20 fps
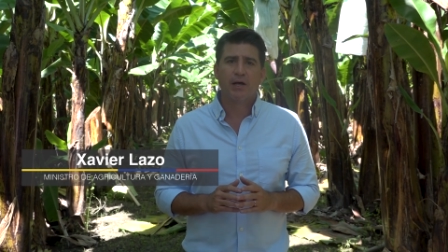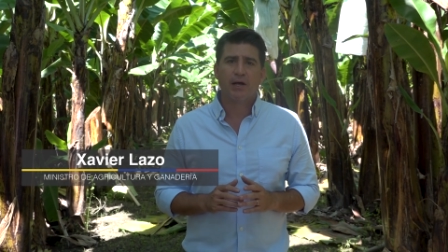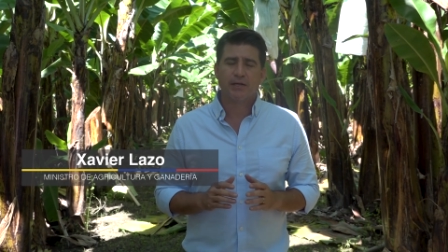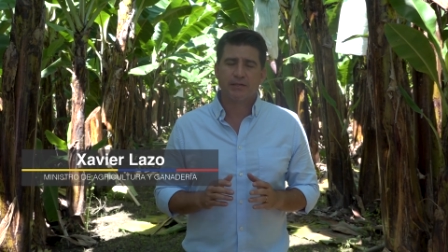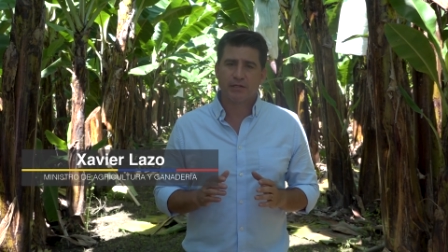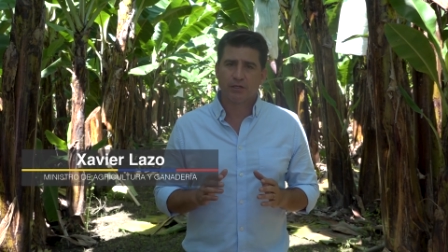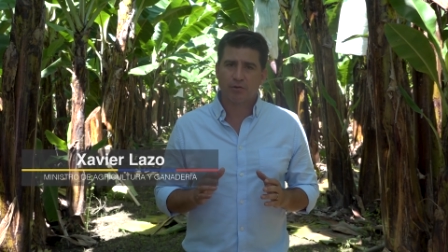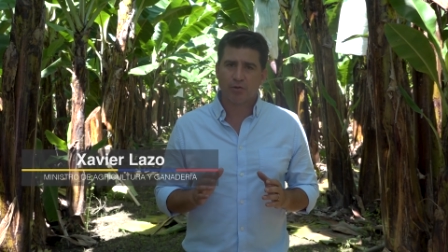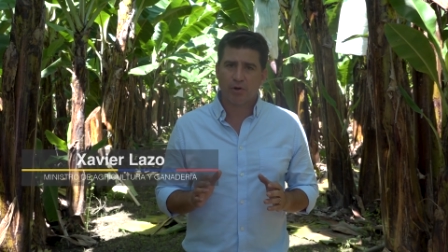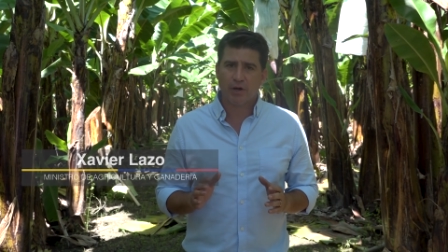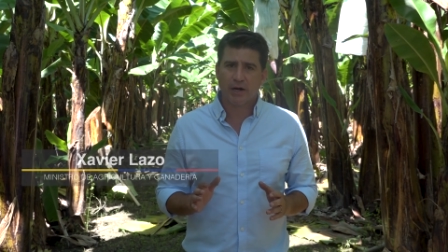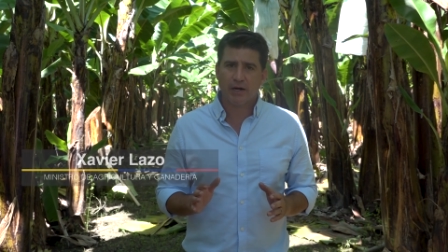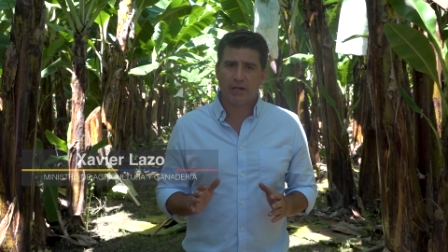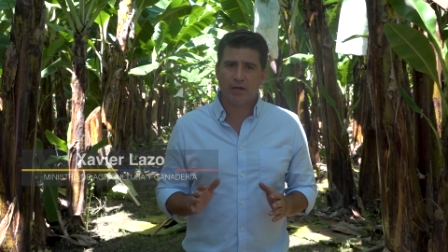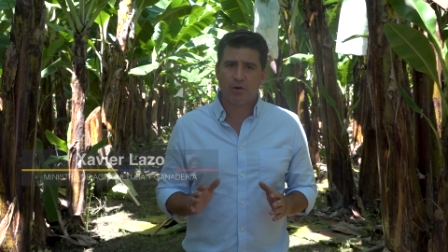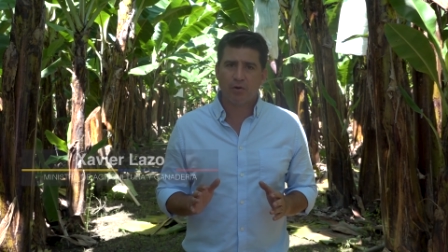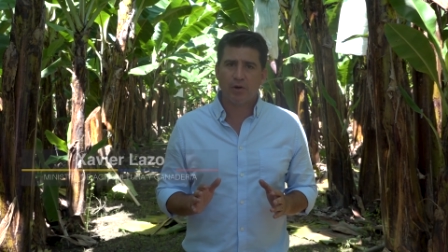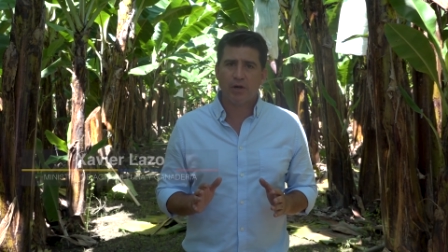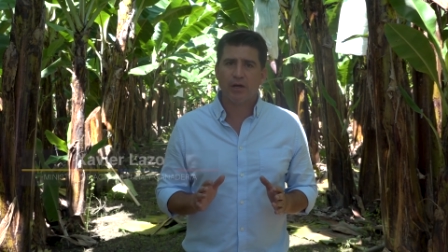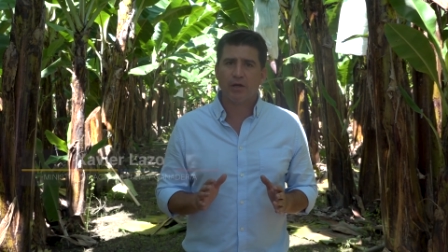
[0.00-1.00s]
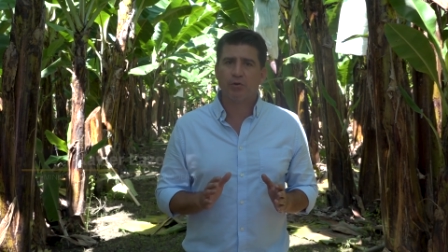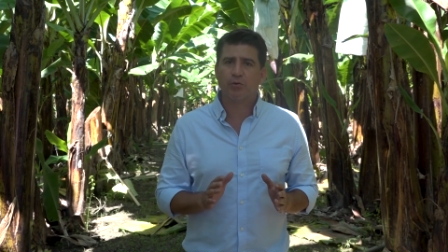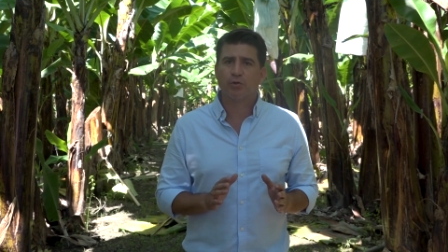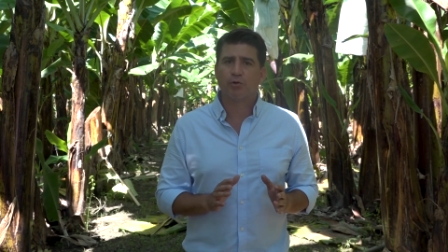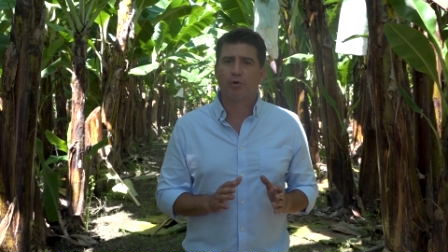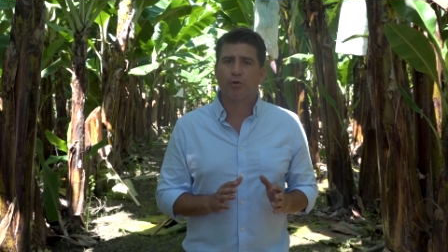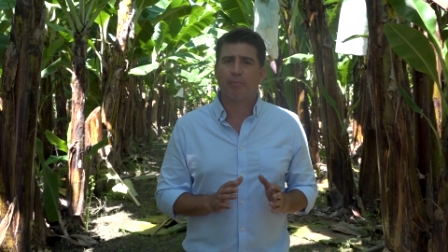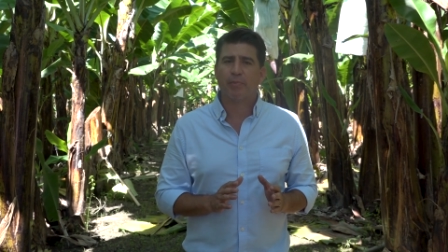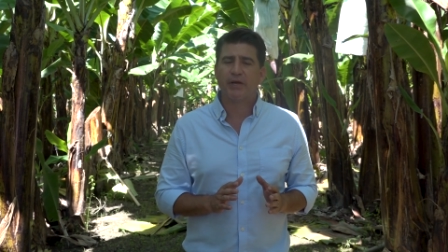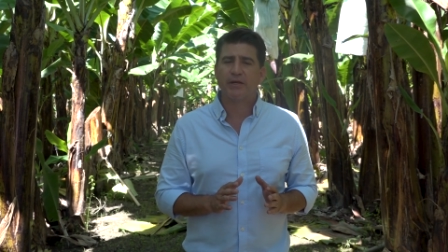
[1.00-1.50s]
al sector agrícola de
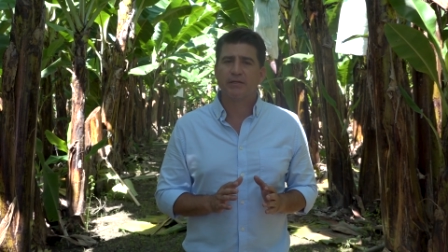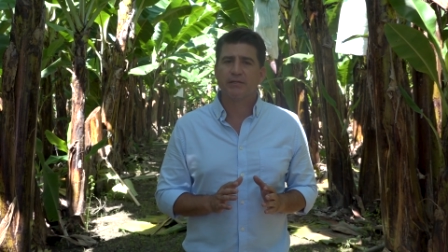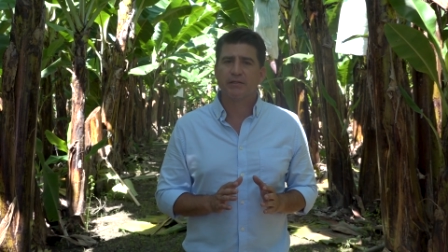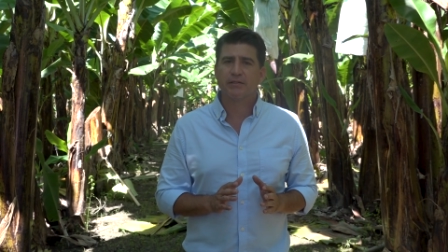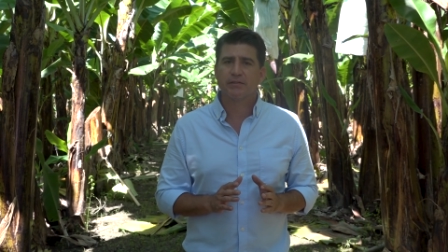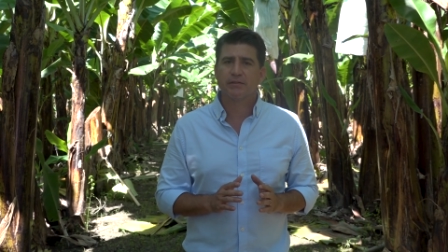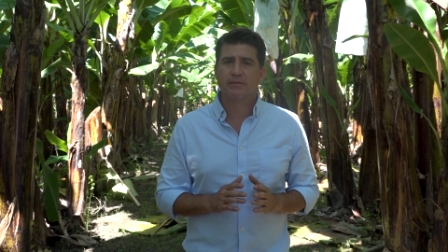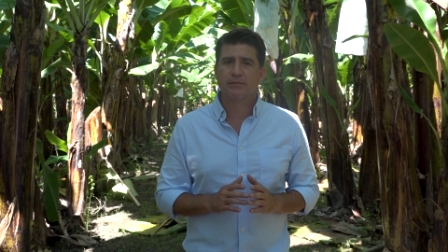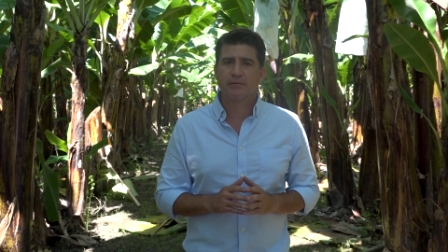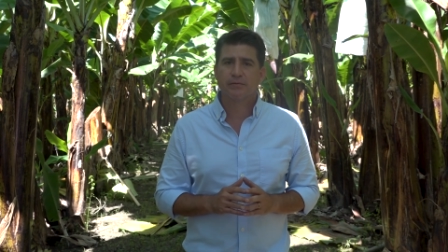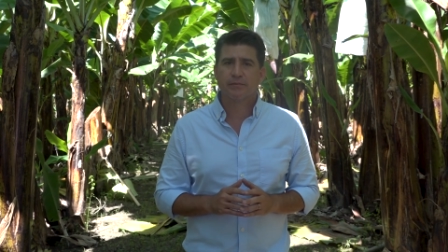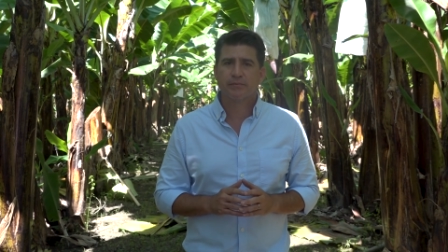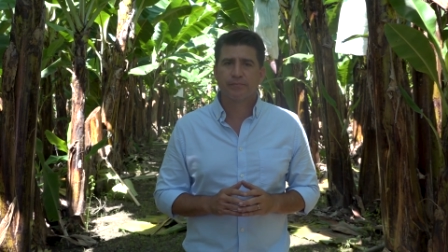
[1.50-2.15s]
nuestros países.